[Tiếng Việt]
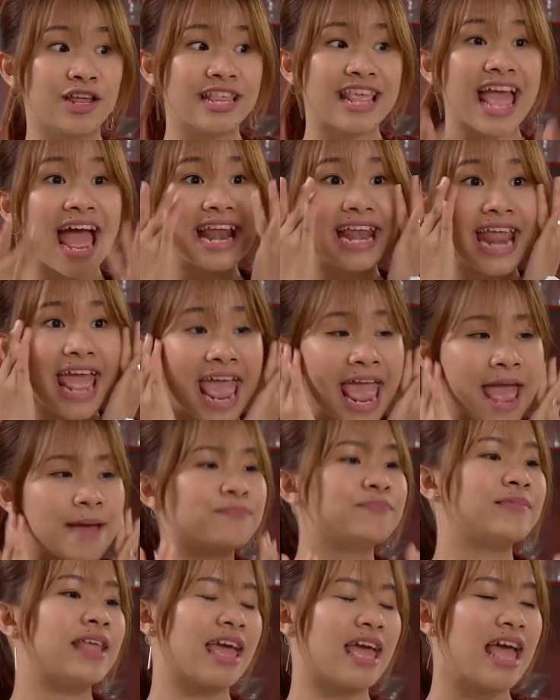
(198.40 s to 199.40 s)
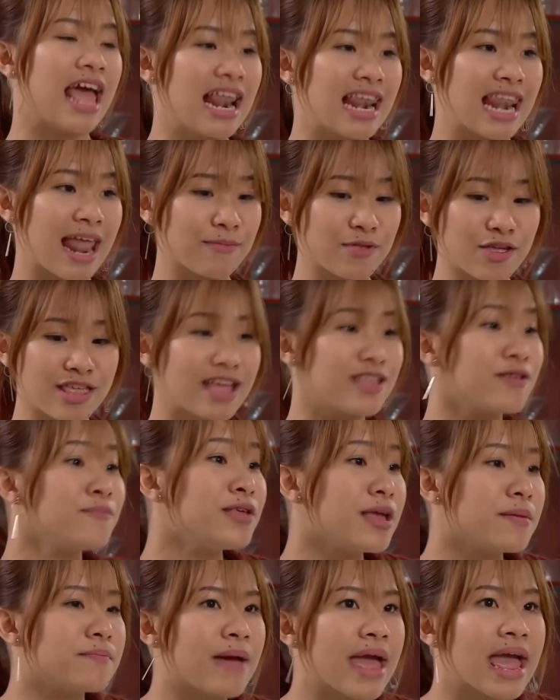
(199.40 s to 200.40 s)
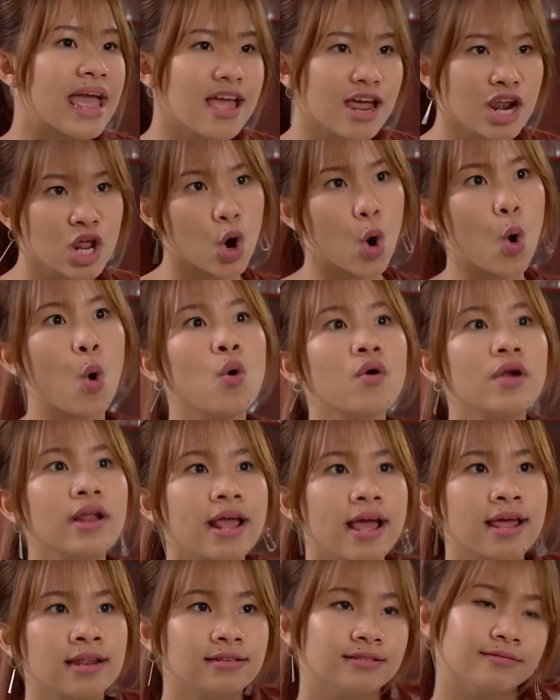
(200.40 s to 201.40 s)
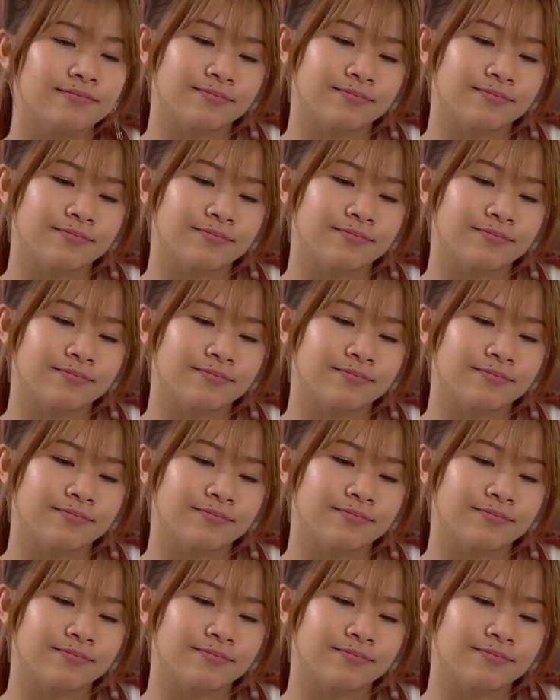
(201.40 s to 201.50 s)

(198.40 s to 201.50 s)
cho da đẹp nè làm cho da giống như em bé vậy uống đi anh